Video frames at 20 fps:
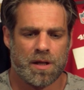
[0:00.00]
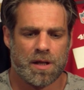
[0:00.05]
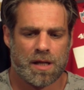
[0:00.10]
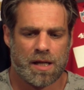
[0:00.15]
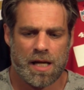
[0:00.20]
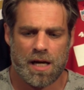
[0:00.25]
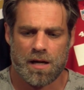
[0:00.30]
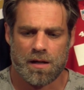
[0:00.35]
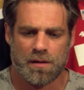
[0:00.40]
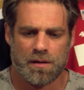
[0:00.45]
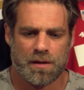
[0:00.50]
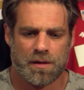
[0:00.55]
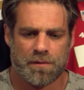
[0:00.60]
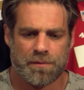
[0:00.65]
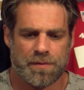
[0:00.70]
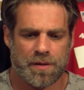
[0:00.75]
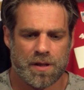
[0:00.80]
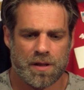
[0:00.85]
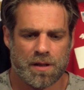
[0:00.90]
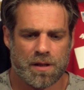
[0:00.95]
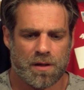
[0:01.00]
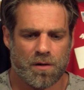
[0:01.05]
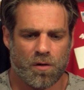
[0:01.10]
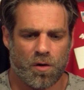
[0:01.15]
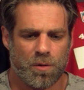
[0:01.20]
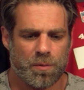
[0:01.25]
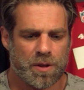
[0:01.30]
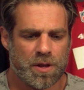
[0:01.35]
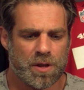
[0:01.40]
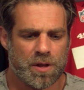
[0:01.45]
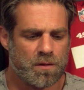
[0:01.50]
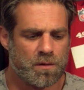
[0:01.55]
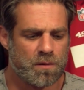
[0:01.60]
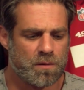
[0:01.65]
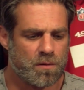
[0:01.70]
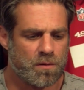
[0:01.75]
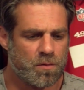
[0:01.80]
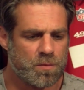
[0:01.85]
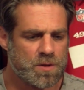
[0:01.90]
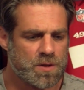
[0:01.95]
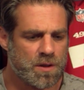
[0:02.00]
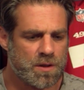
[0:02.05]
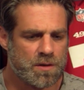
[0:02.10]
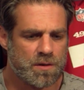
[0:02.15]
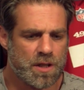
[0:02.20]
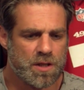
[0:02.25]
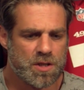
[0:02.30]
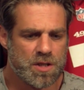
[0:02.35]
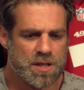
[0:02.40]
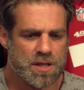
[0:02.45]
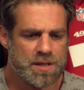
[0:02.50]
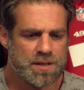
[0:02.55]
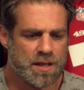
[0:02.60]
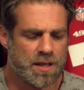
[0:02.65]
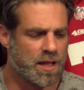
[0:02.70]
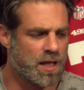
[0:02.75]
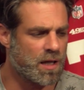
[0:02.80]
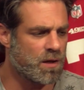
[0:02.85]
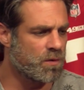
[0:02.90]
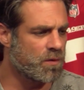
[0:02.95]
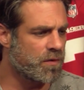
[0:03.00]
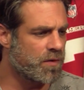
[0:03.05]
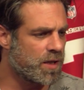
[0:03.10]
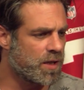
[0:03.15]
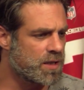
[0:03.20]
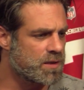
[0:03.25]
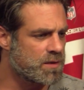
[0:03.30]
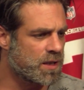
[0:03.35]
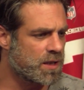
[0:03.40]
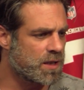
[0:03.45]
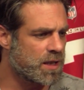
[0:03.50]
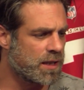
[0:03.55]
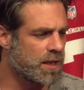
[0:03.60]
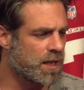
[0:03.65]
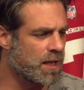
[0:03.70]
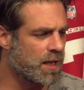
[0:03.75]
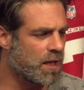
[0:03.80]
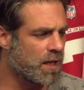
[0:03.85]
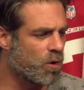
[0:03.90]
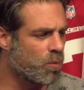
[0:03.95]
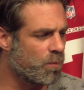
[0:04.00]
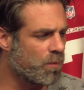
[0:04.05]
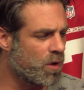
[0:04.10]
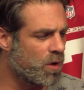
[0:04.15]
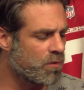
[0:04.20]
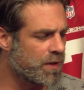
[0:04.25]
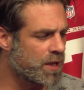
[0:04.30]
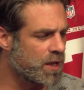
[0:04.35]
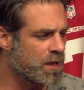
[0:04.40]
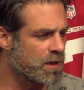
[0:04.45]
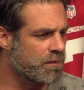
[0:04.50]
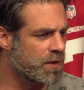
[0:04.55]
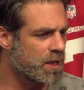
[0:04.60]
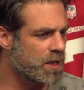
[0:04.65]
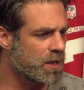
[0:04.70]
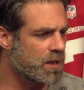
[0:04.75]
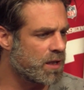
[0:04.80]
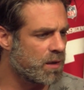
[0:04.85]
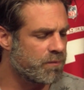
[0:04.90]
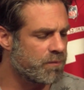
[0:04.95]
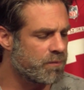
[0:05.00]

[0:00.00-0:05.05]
klar, ich finde, gläubig und, und homosexuell schließt sich nicht aus. Also ich kann ja glauben, auch wenn ich, wenn ich